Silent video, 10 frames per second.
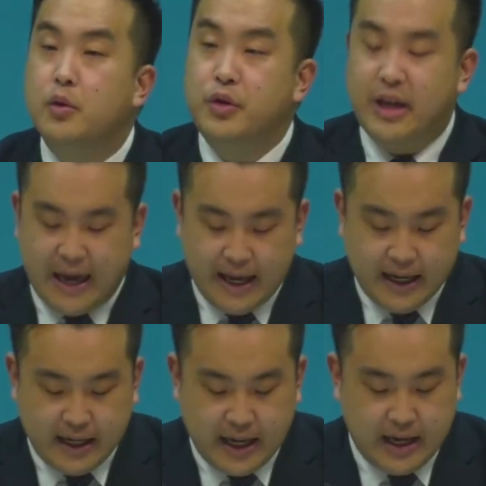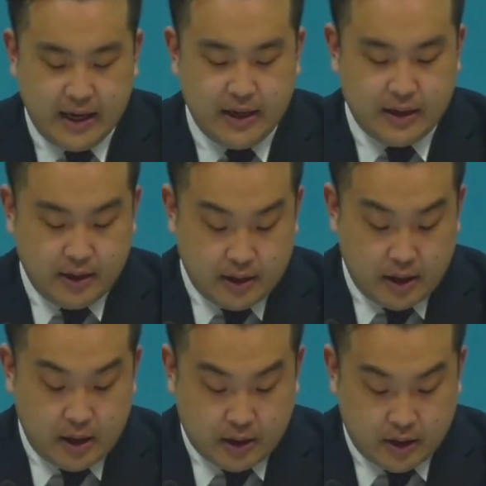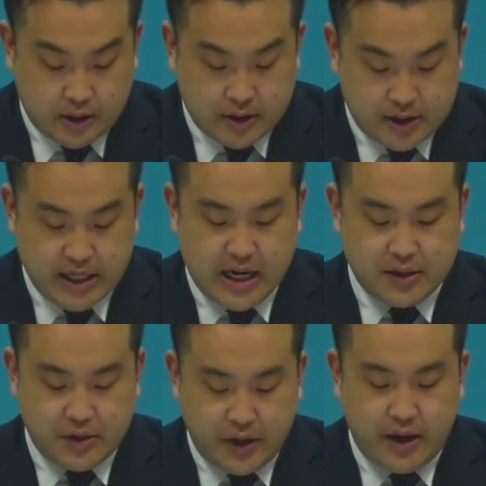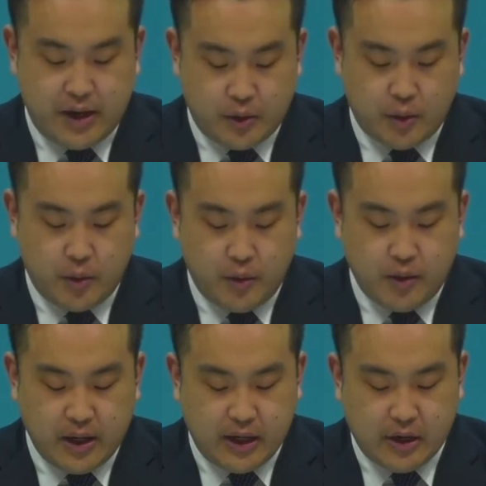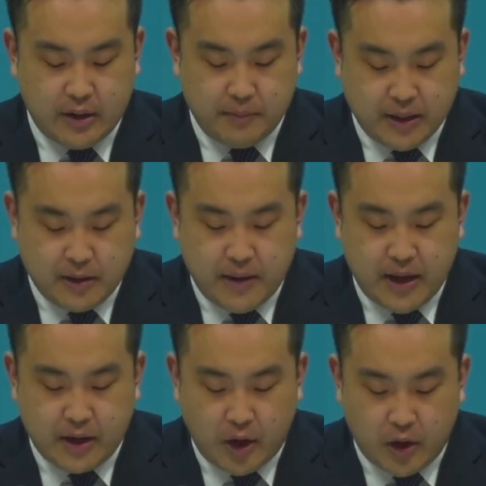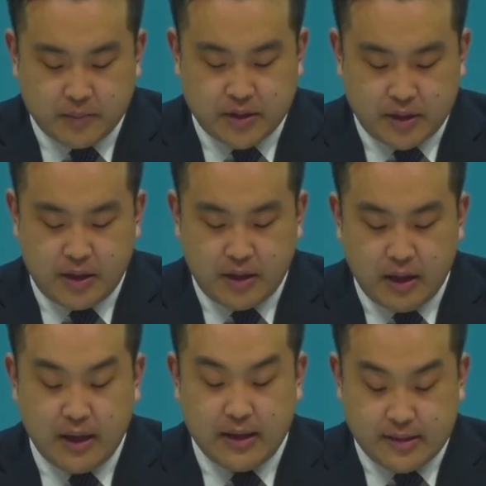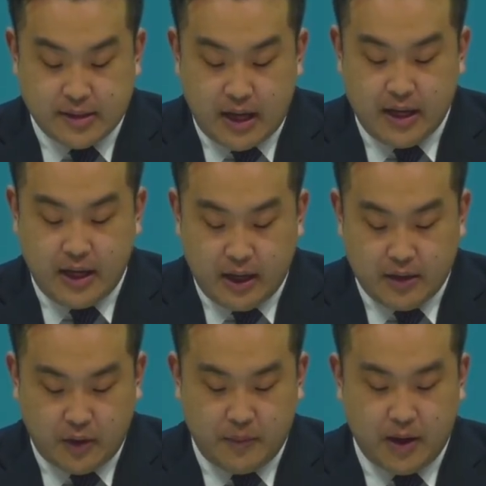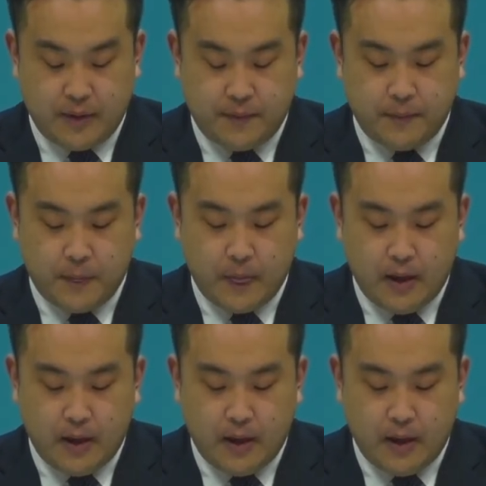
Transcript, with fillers: 우리 개인의 그 신앙 생활에도 이러한 믿음의 경험들을 쌓이게 되면